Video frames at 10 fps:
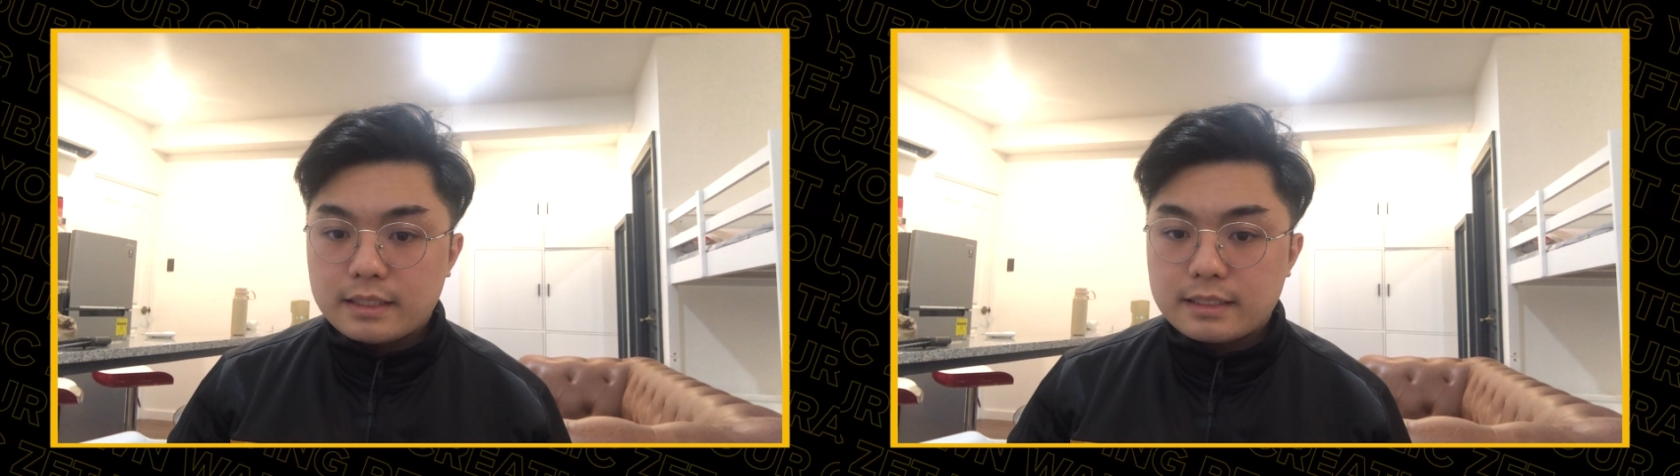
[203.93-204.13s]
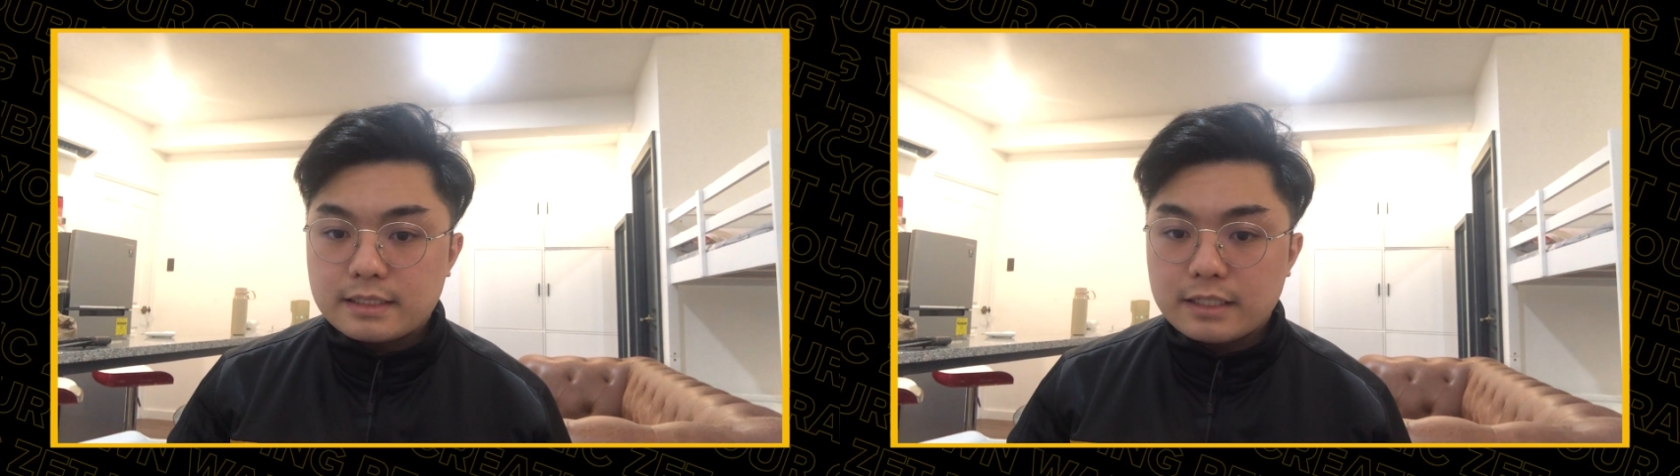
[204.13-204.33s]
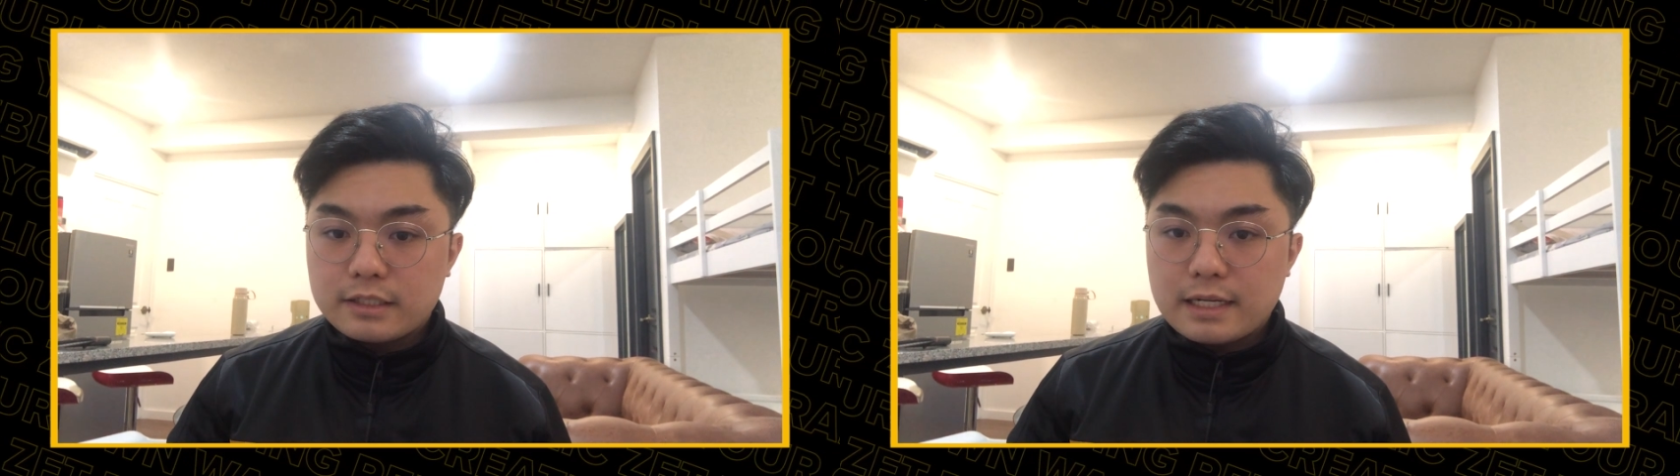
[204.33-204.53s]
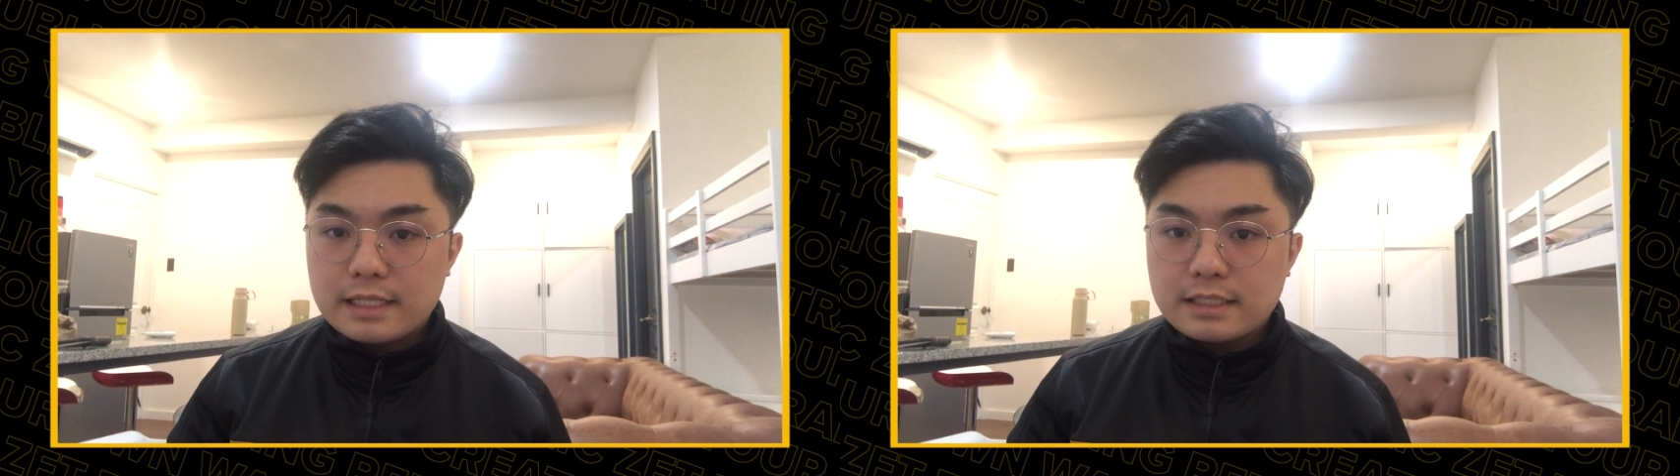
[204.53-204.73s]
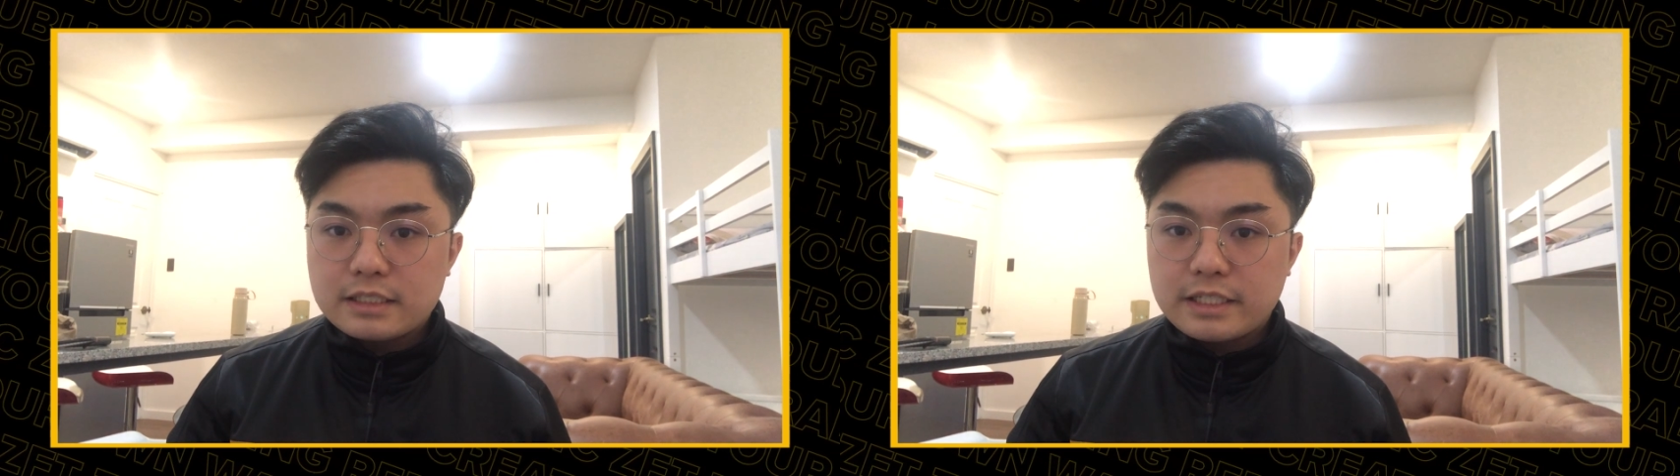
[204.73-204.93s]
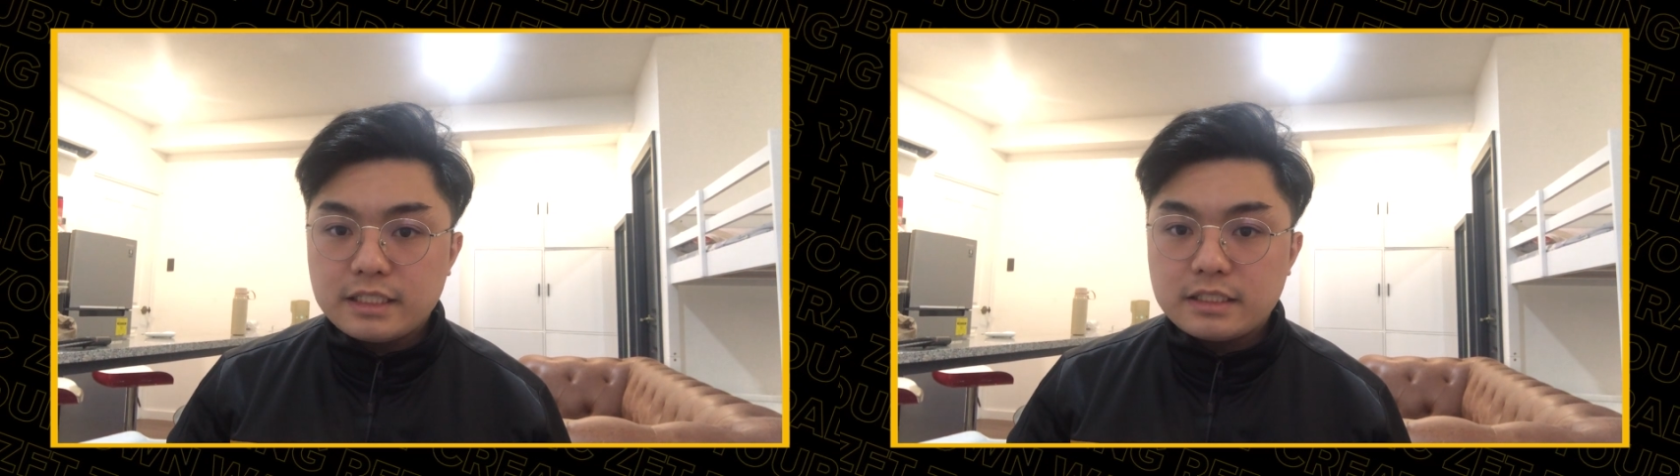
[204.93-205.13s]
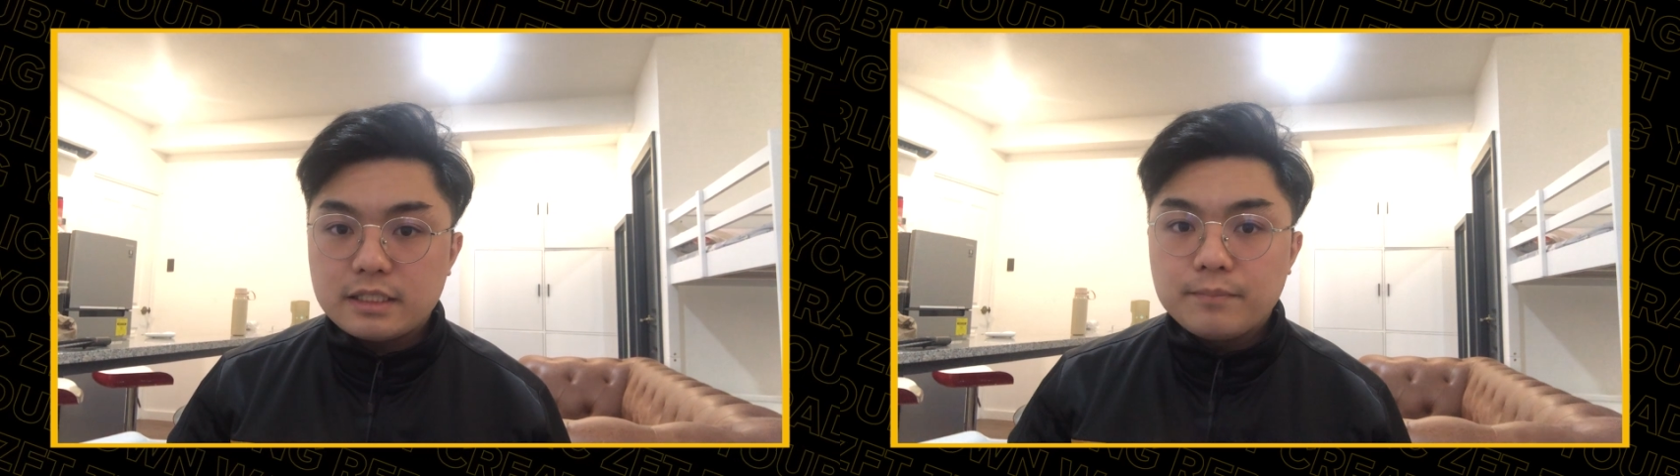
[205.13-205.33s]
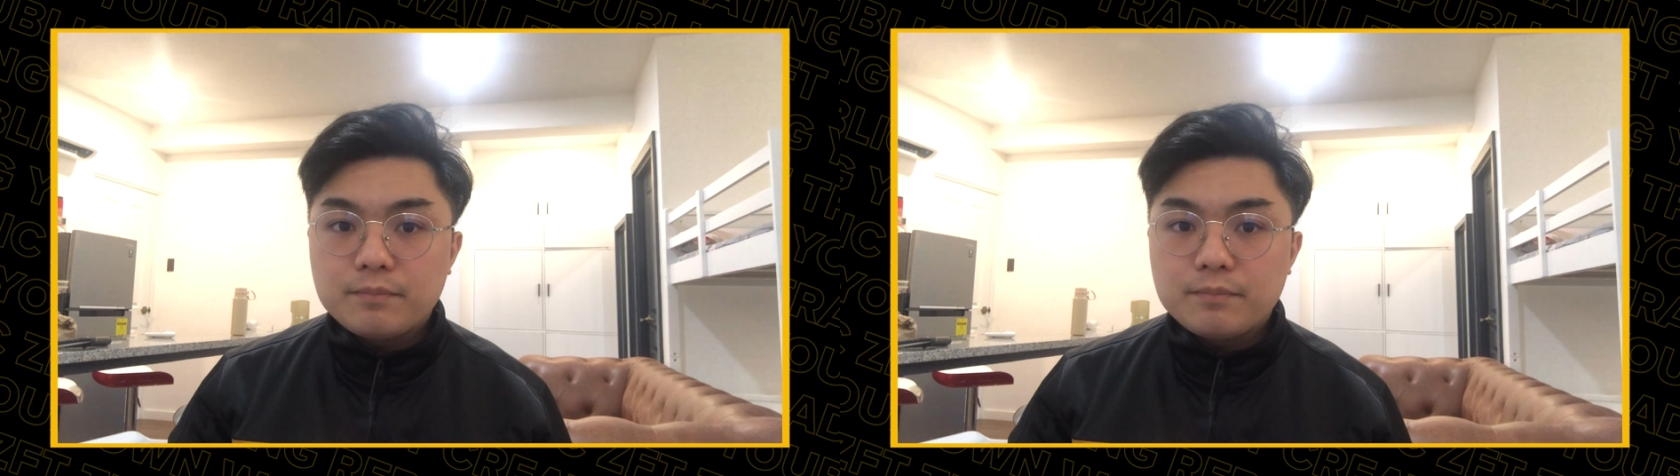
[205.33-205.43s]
decentralized exchange.